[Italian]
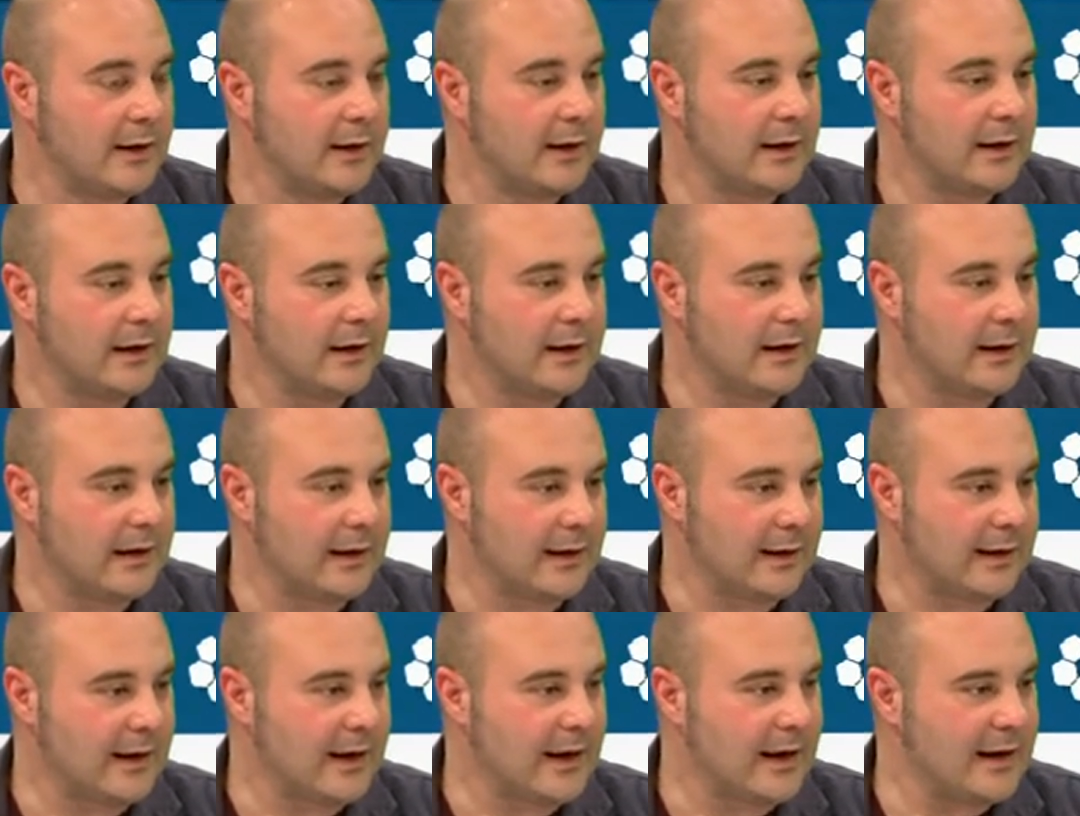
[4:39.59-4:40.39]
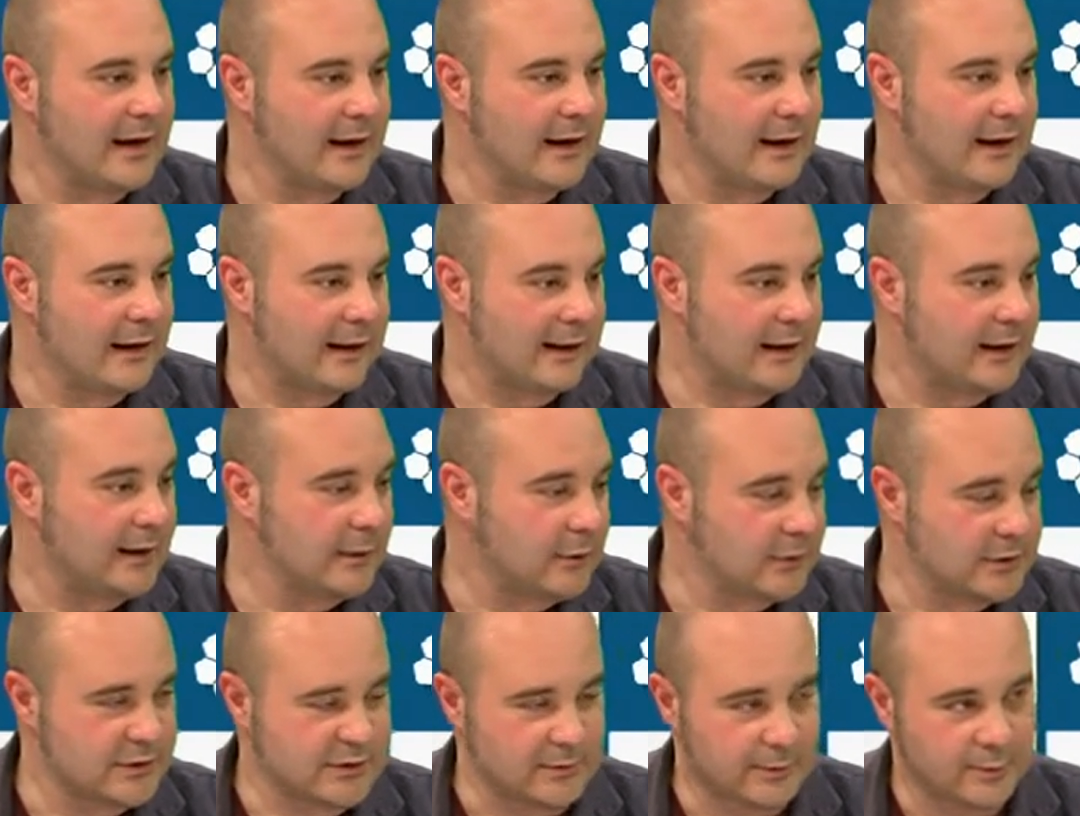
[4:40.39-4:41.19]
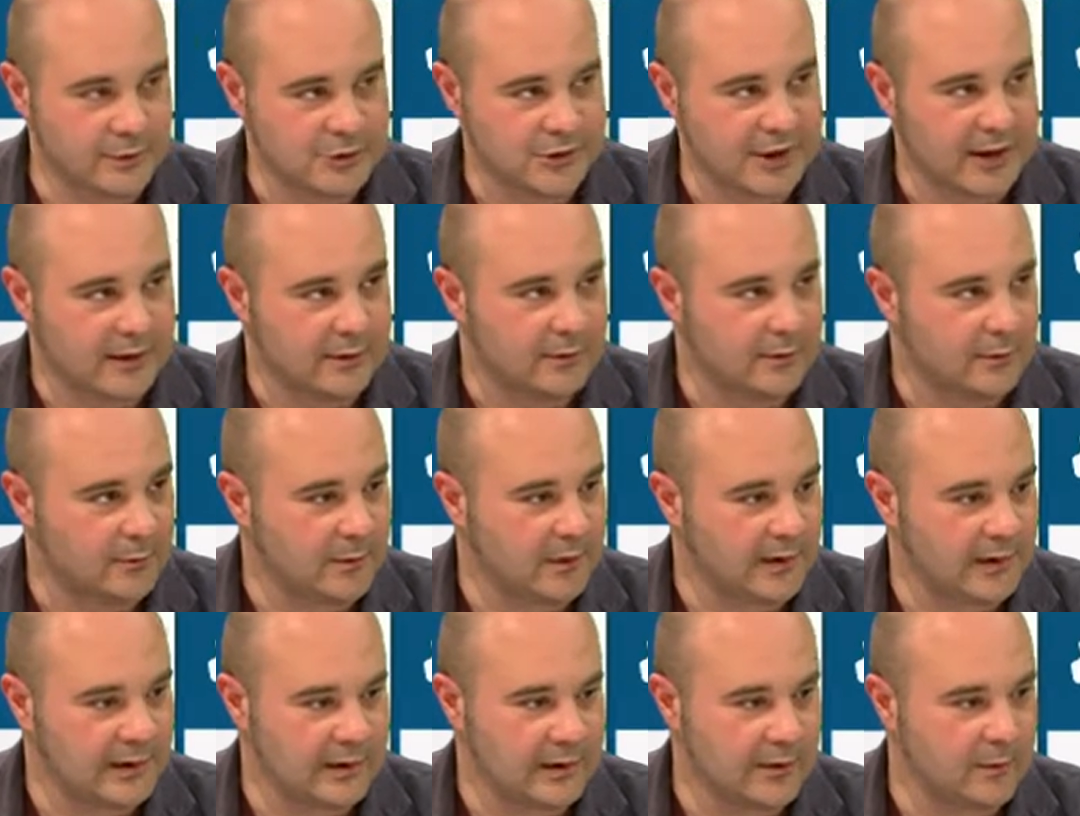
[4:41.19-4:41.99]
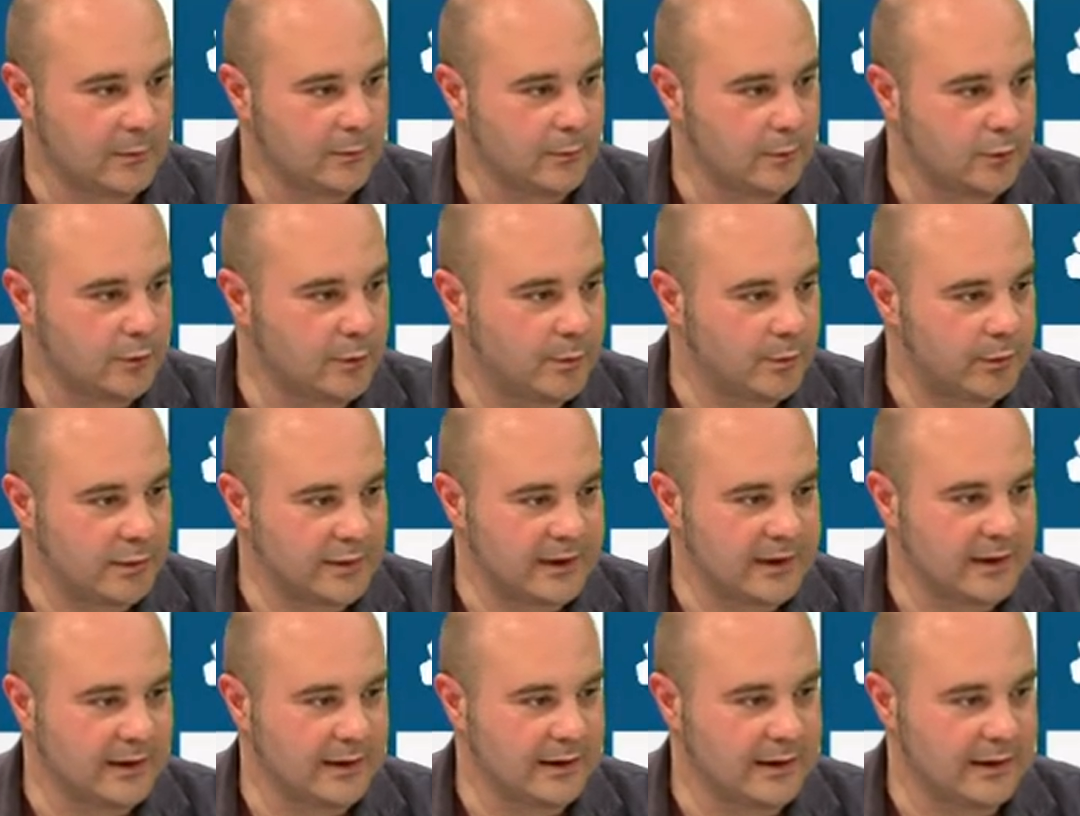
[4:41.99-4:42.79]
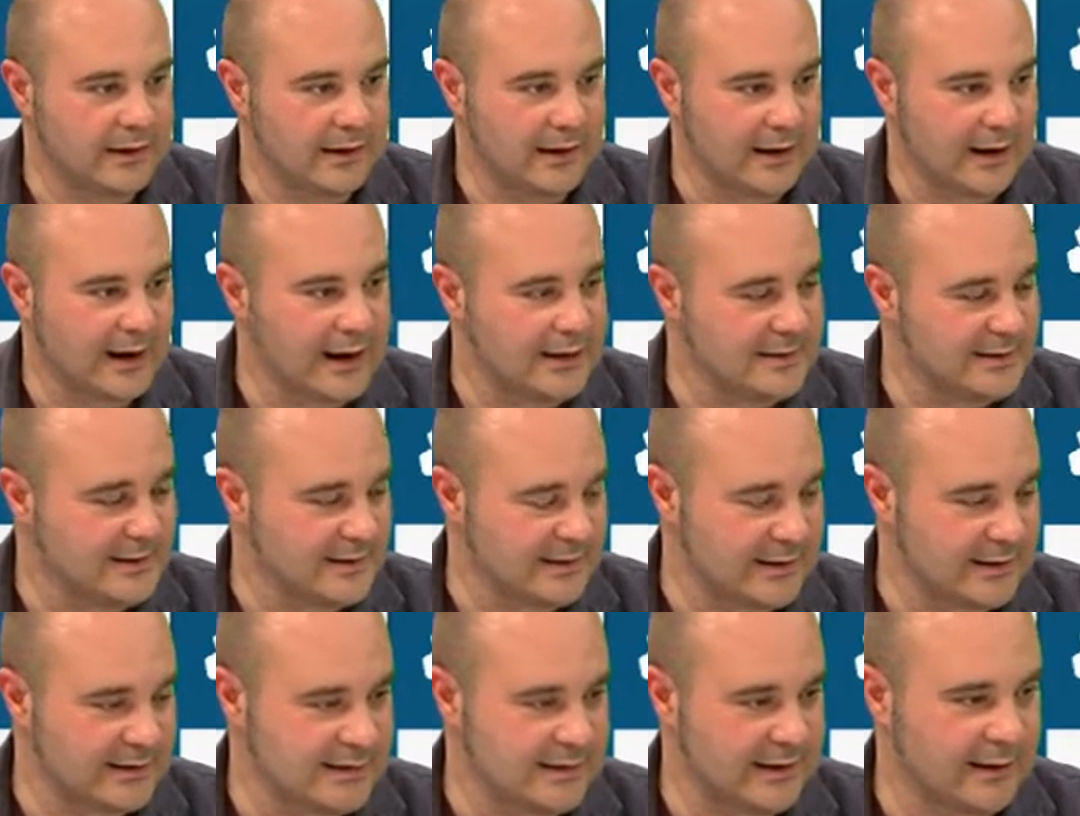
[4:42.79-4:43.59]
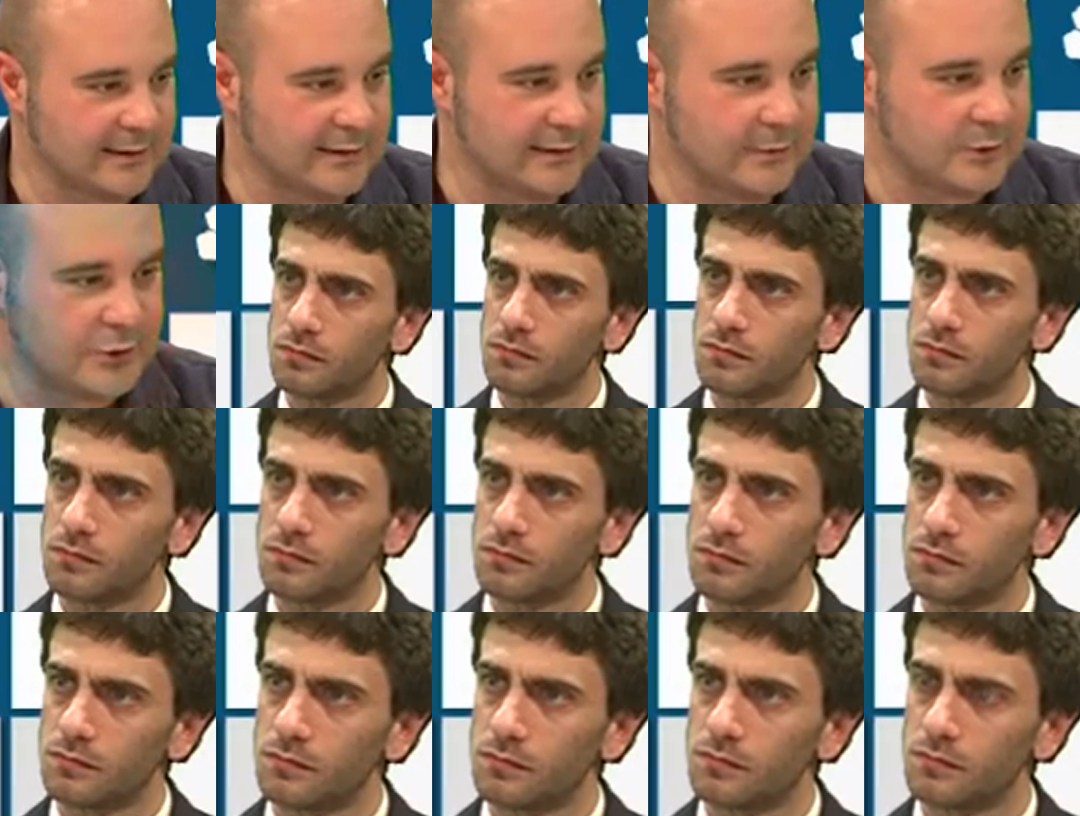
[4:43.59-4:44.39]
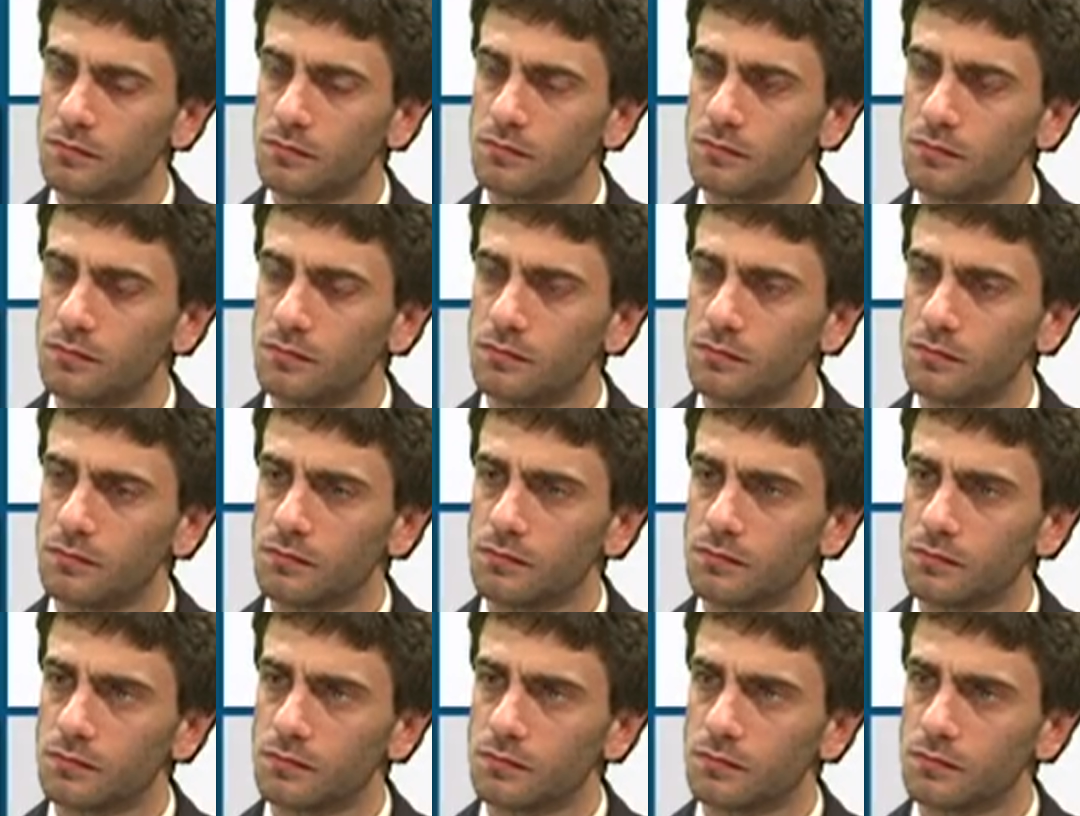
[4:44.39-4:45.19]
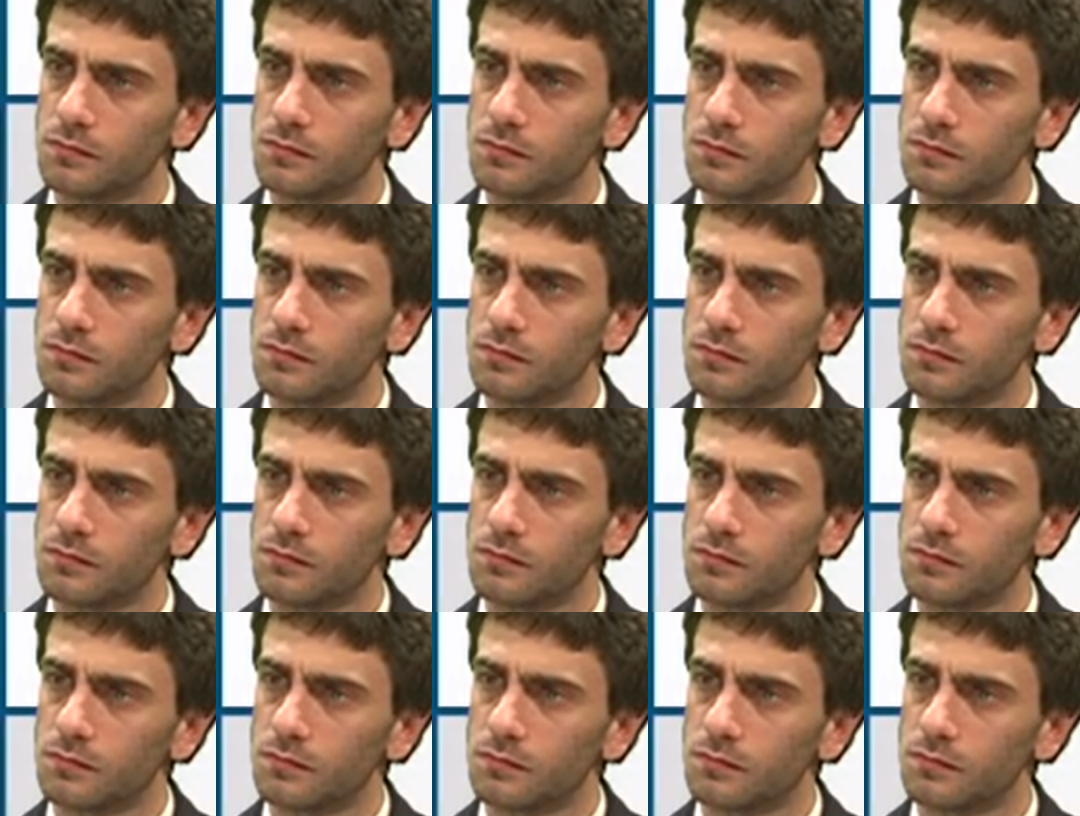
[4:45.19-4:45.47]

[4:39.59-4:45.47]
eh, che, è, che, è, il nostro progetto, quindi un gruppo di, di ragazzi senz'altro giovani, eh,